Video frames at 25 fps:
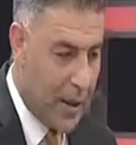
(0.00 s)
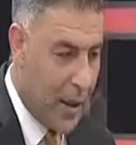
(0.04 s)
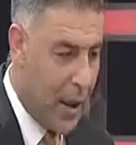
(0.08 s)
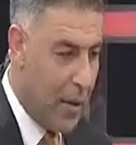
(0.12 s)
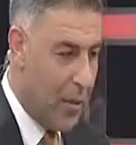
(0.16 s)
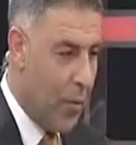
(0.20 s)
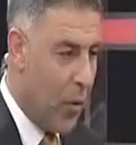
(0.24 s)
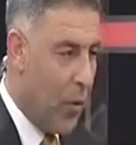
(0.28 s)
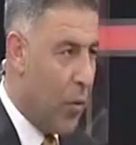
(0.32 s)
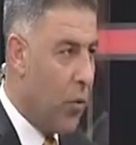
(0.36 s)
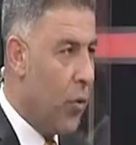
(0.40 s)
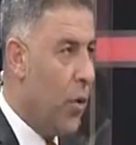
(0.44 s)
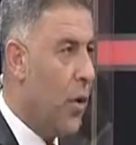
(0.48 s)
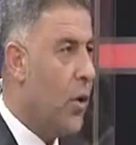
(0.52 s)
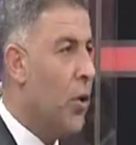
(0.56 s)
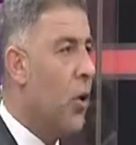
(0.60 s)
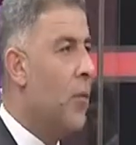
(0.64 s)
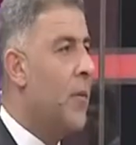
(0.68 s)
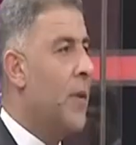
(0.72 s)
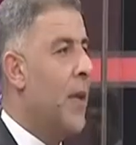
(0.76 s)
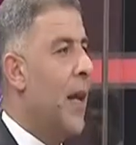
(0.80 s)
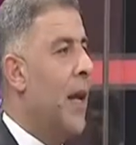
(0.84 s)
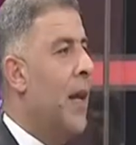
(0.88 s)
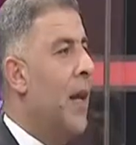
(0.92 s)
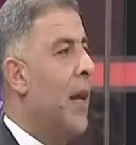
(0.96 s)
الموضوع اليوم
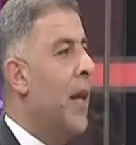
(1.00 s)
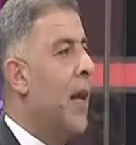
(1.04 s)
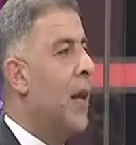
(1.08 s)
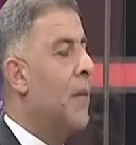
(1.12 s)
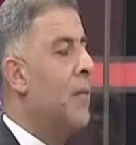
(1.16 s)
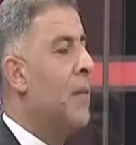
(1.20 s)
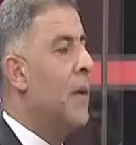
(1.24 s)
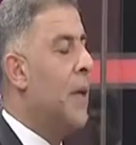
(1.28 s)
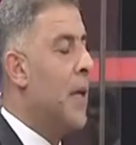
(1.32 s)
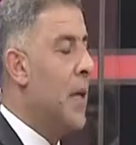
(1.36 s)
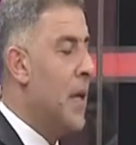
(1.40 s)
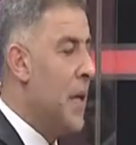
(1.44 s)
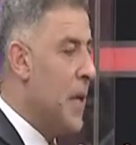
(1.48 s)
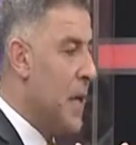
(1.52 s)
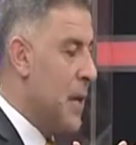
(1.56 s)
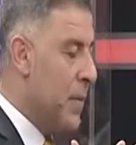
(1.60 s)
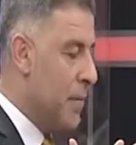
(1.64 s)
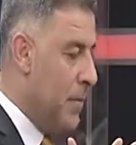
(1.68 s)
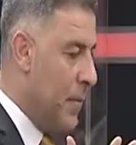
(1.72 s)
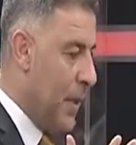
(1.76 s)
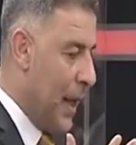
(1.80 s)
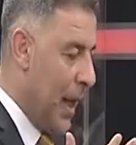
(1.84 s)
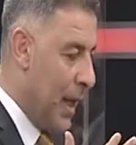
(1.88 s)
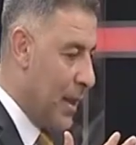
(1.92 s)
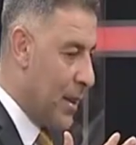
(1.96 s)
يتعلق ب
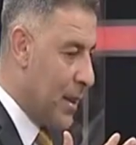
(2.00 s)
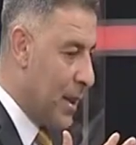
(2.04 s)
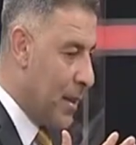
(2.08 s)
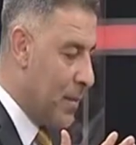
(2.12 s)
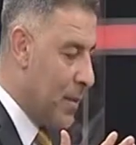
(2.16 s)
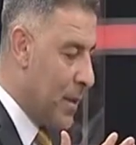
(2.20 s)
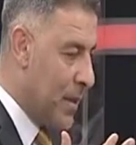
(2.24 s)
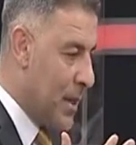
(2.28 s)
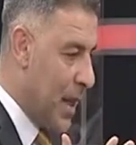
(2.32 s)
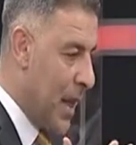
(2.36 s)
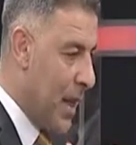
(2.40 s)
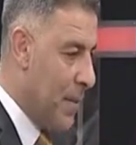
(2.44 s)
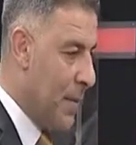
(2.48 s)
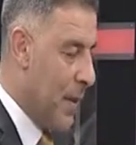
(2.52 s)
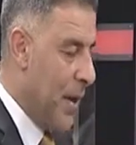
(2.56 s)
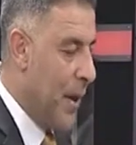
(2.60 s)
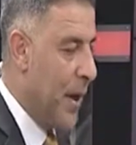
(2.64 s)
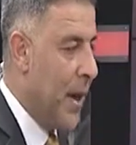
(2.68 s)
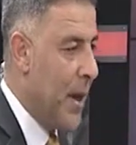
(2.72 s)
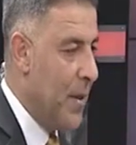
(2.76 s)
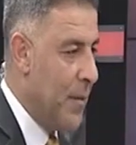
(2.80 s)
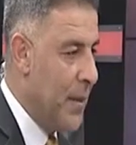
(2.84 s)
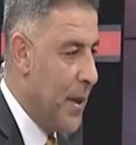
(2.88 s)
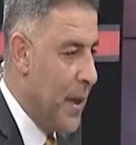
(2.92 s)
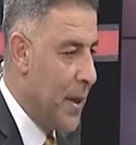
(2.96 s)
بحتى بسامراء
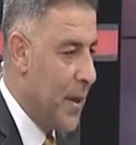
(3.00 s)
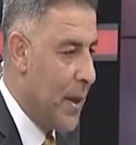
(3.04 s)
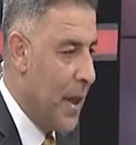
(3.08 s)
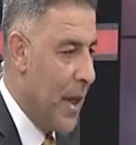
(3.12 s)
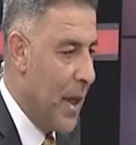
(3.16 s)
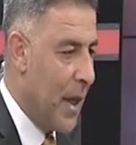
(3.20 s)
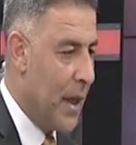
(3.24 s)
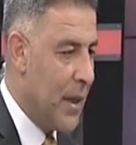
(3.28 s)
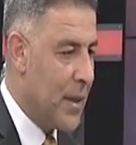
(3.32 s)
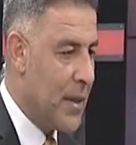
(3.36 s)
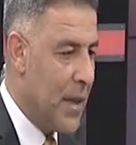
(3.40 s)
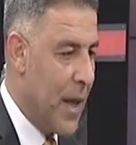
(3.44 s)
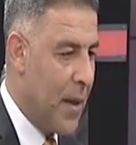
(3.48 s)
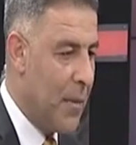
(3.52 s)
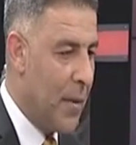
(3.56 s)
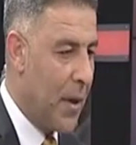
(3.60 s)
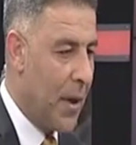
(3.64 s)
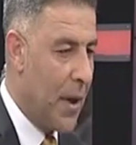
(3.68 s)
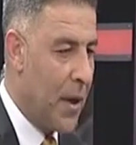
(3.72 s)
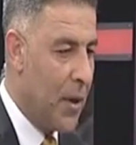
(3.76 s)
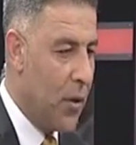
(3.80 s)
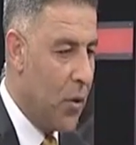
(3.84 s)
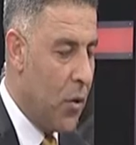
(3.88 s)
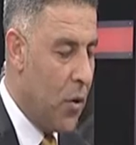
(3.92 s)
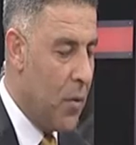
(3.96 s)
من الداخل سامراء
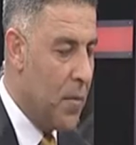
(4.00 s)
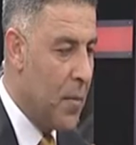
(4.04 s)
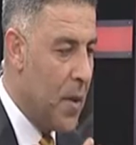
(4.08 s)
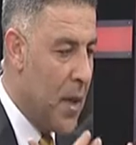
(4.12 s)
اليوم